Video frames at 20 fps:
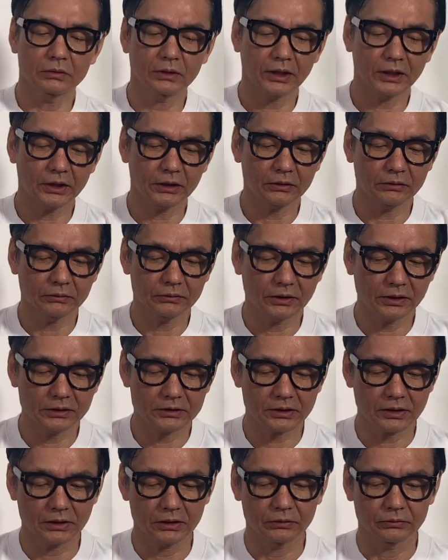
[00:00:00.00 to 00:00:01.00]

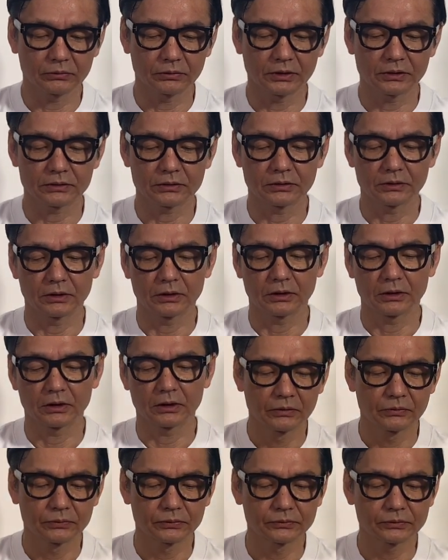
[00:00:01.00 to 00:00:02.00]
ダイルレザーのですね
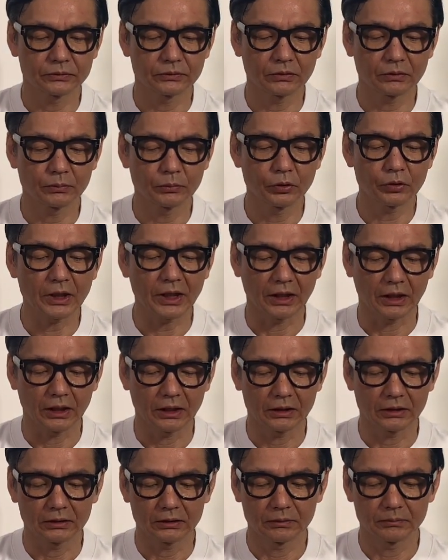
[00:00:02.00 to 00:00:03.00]
袋
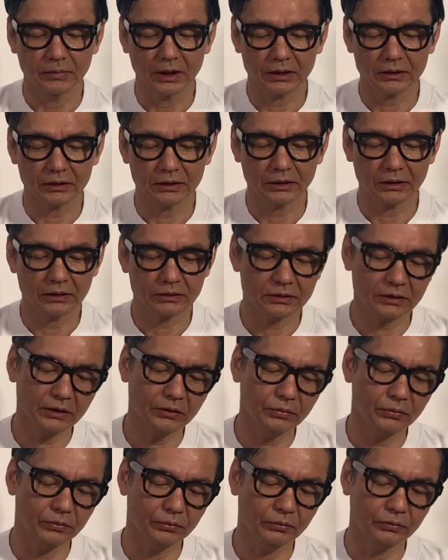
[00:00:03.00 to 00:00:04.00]
モカマッケイ製
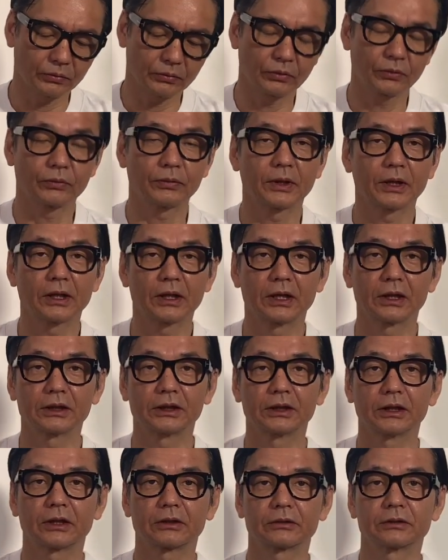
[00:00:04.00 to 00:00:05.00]
法のローファー
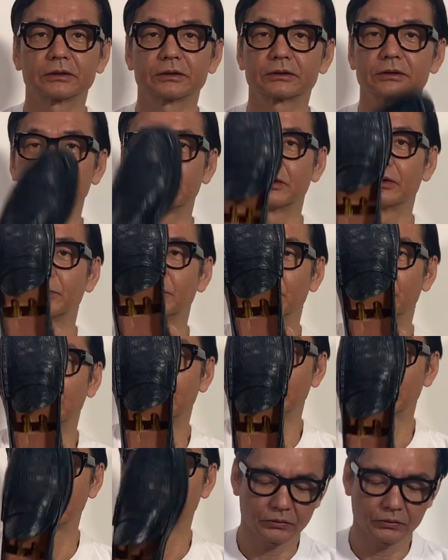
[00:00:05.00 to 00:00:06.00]
になるんですけど
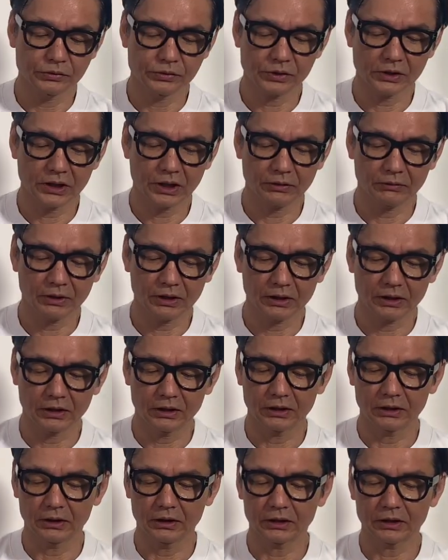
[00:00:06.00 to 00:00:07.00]
もこちら
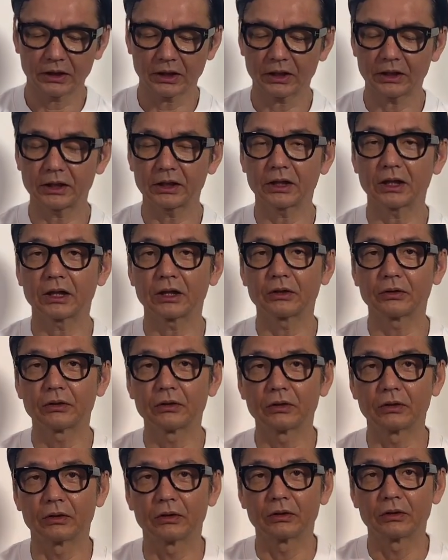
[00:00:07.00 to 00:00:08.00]
はイタリア
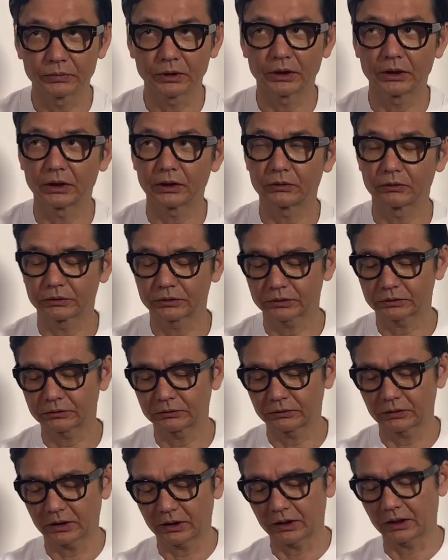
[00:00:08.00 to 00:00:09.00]
のベネト地
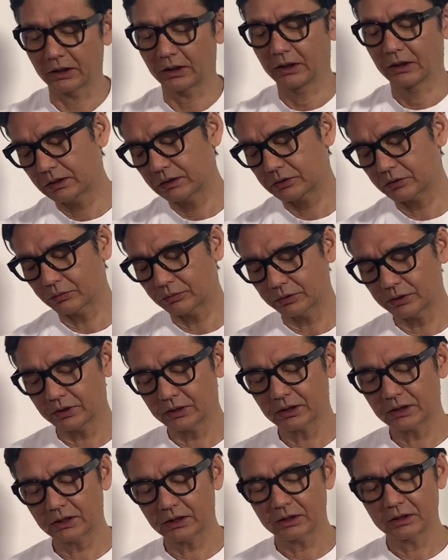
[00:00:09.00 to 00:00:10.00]
区で職
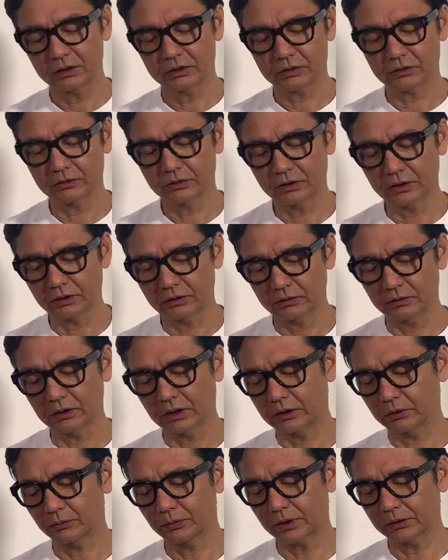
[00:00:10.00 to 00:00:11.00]
人がね作って
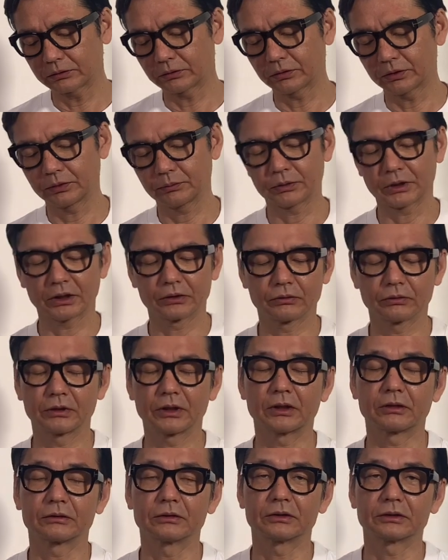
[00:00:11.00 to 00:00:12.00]
るあのファクトリーブランドに
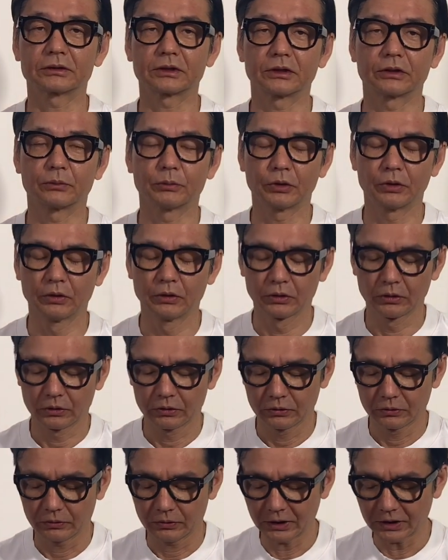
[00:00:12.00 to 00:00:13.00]
なるんですけども
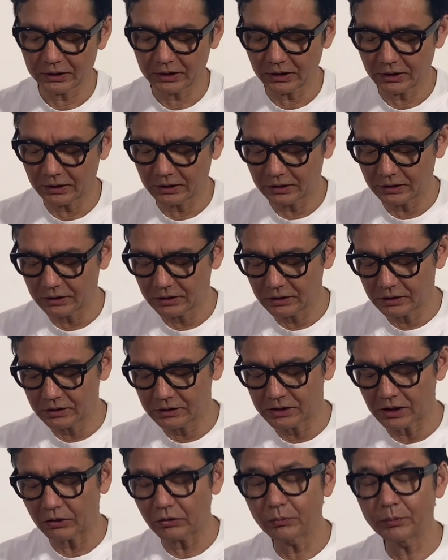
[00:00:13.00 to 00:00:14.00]

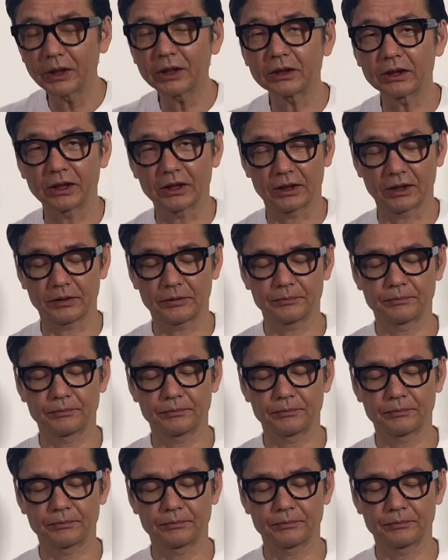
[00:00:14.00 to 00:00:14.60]
フラテッディ・ジャコメッティ